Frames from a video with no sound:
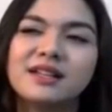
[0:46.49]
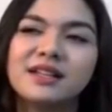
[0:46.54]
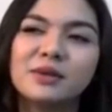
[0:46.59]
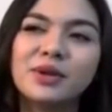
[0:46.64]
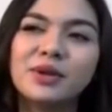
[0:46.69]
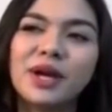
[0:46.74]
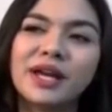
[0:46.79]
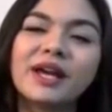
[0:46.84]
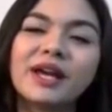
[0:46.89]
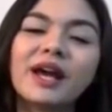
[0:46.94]

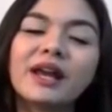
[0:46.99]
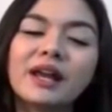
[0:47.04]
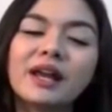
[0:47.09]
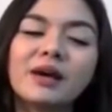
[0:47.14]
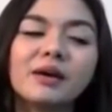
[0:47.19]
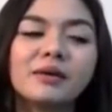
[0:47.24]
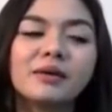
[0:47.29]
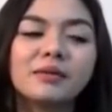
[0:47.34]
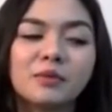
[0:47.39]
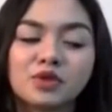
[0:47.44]
diundangnya
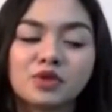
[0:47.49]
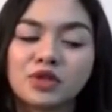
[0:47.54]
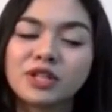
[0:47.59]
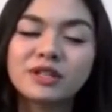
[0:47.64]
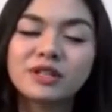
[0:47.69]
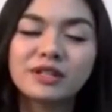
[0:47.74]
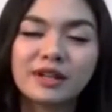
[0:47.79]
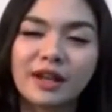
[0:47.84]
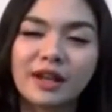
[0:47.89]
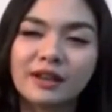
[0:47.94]
karena
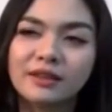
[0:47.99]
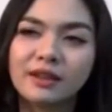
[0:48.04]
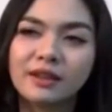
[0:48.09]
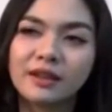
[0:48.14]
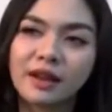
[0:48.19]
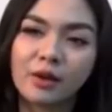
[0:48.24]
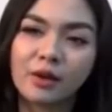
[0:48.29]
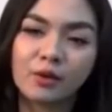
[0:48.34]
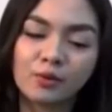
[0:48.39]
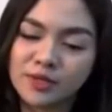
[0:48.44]
maksudnya terkait
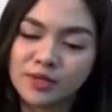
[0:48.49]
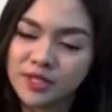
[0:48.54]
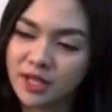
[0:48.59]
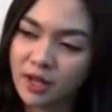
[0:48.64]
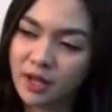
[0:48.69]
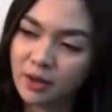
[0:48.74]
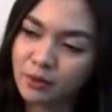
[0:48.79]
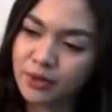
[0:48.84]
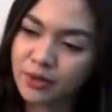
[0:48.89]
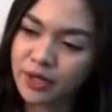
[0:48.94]
dengan aku
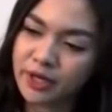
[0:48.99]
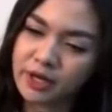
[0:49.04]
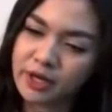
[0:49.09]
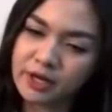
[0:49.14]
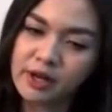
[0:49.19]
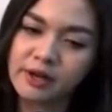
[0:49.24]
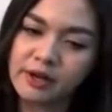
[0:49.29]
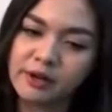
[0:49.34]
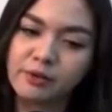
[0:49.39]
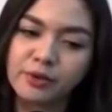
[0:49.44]
misalnya aku dan
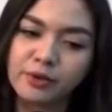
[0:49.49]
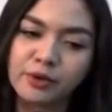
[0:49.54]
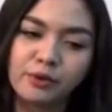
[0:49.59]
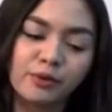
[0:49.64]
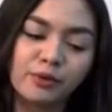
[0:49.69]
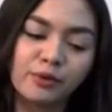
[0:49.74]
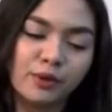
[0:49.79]
ada adekku di,